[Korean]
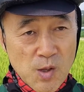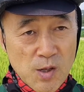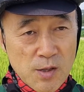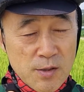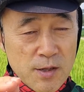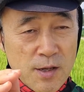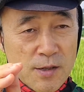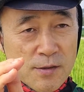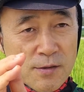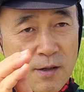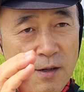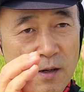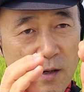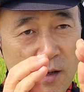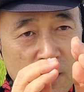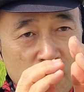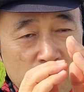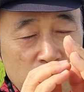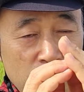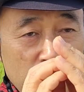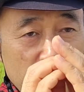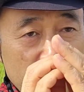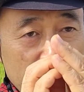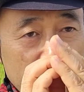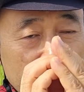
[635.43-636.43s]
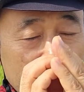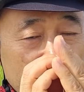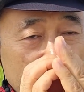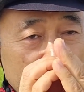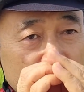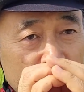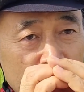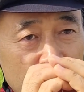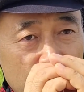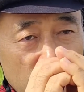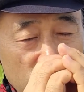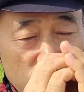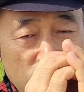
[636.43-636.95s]
그래서
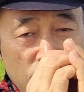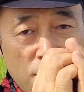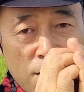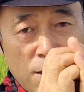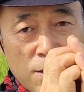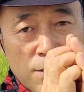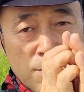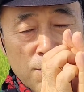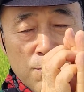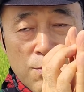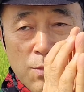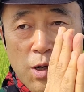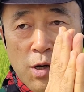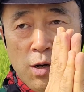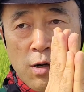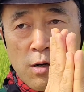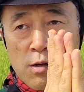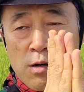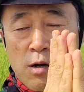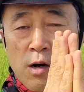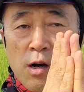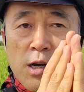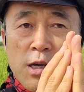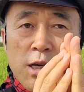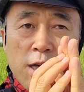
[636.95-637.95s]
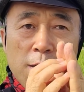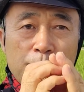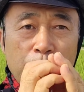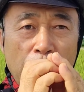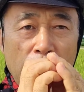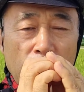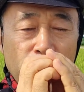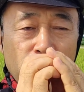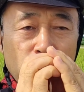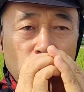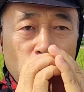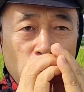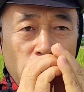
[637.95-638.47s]
변은 뭐 거의
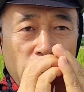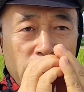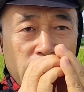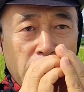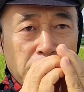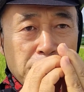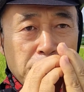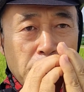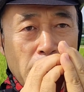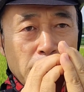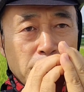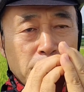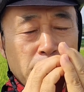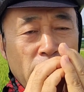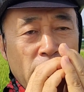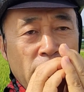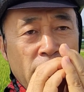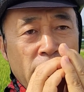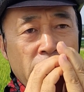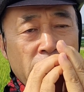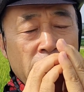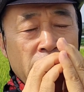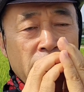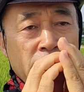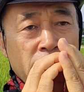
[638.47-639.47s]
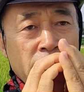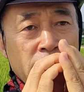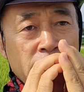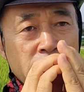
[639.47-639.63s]
100%에 가깝게